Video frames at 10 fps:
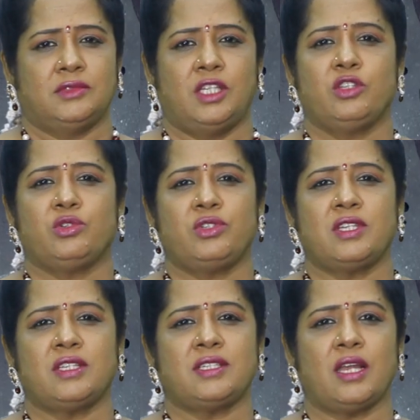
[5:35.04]
ఇది
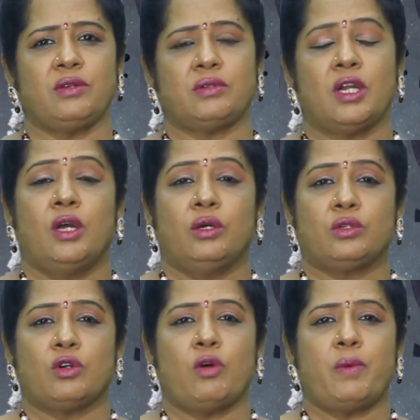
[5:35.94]
చూస్తే చాలు
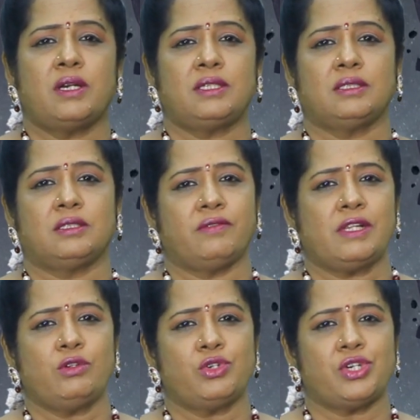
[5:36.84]
రోబోట్
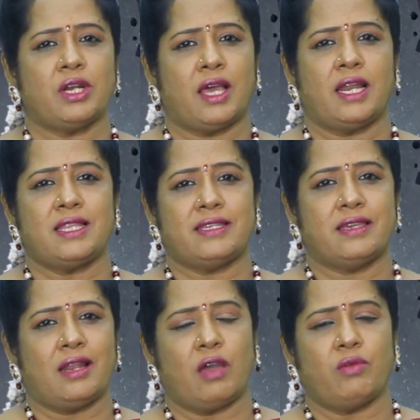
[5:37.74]
రివల్యూషన్ అనేది
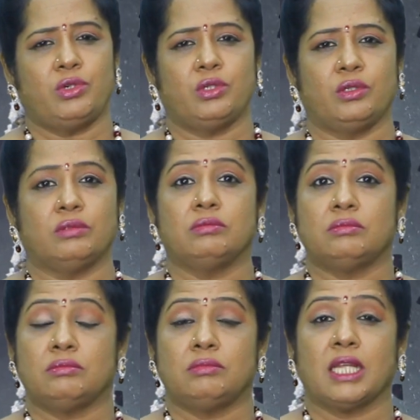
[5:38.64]
ఎలా ఉంటుందో
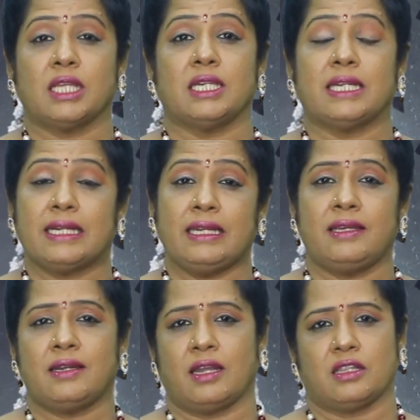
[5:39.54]
మనకి
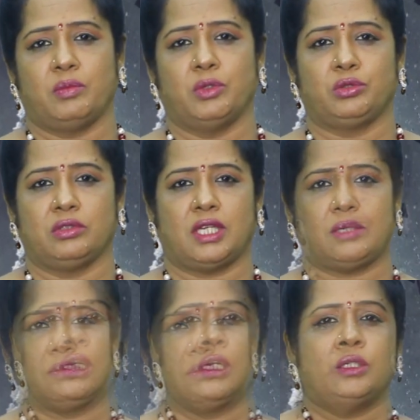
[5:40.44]
క్లియర్గా అర్థమవుతుంది
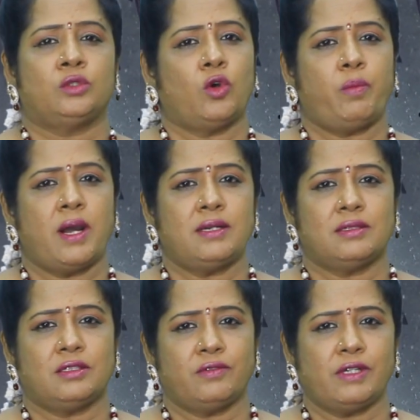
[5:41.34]
రోబోట్
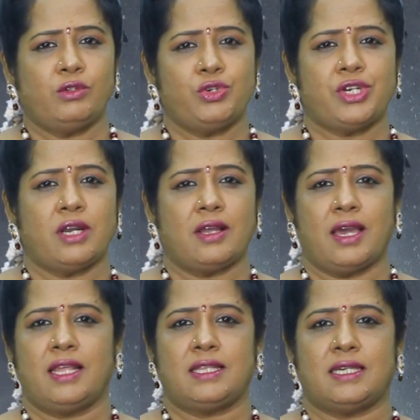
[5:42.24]
రివల్యూషన్
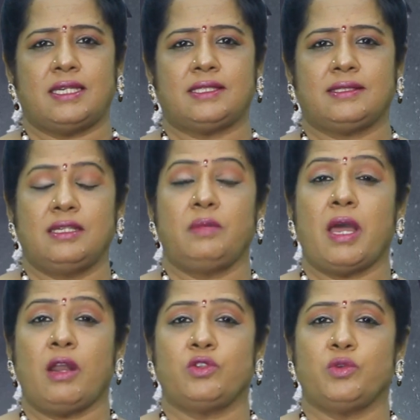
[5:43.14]
అనేది
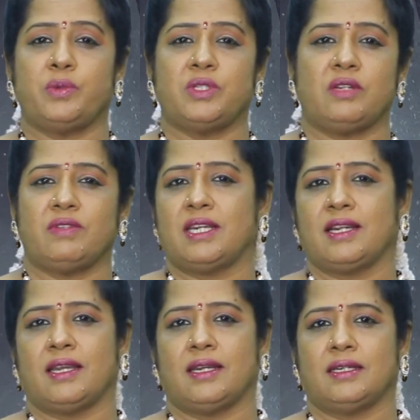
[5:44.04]
సినిమాల్లో చూపించిన
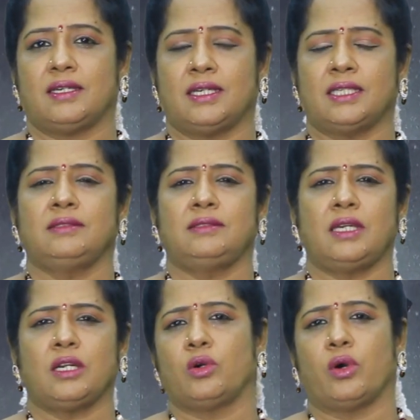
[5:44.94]
విధంగా
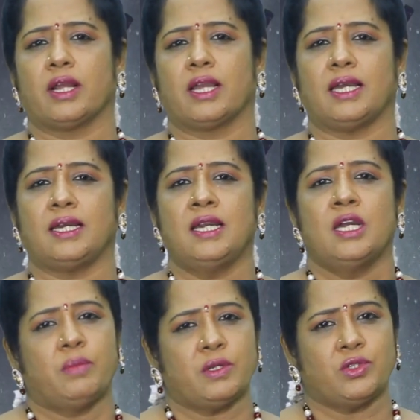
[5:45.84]
అంతే ఘోరంగా
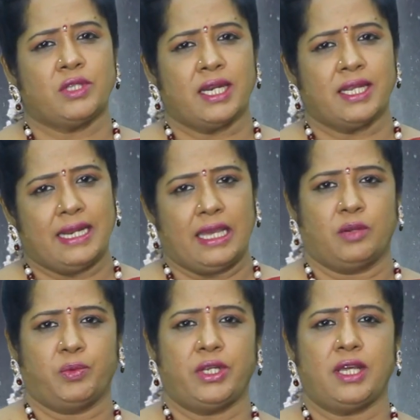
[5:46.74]
ప్రస్తుతానికి
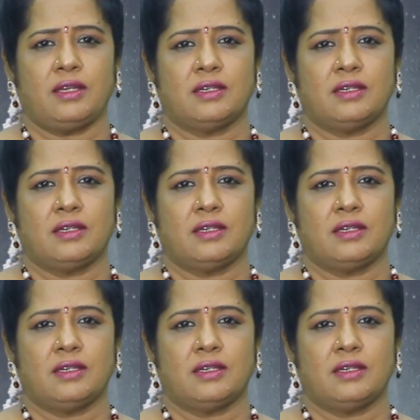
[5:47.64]
లేకపోయినా